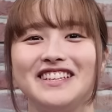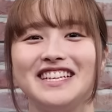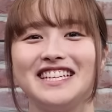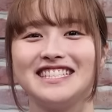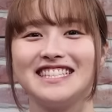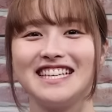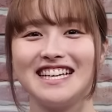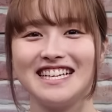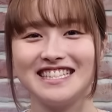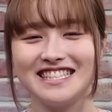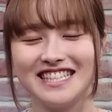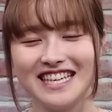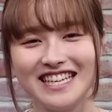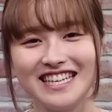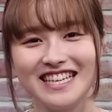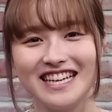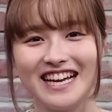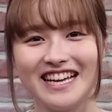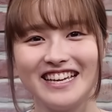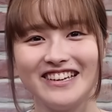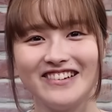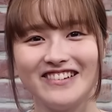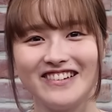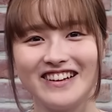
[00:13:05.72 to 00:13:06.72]
皆さんぜひ
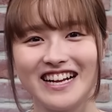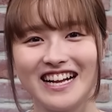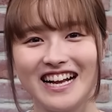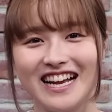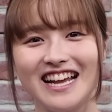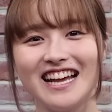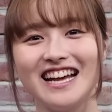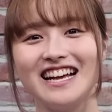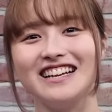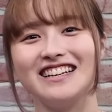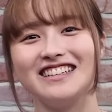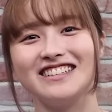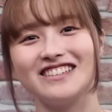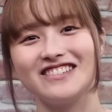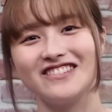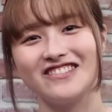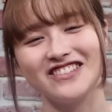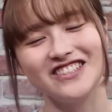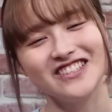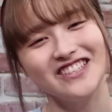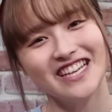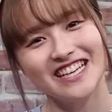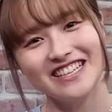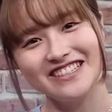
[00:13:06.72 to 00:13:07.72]
概要欄から
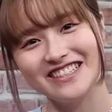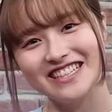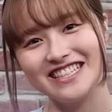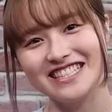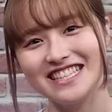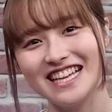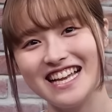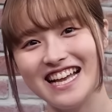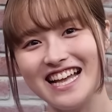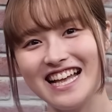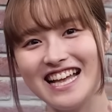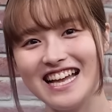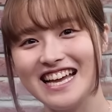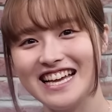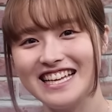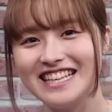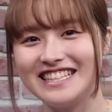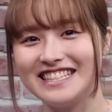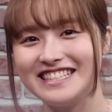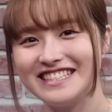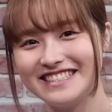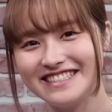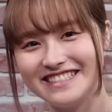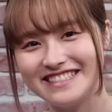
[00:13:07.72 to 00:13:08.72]
ご入会くださ
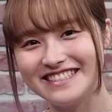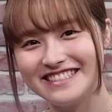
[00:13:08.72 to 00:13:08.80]
い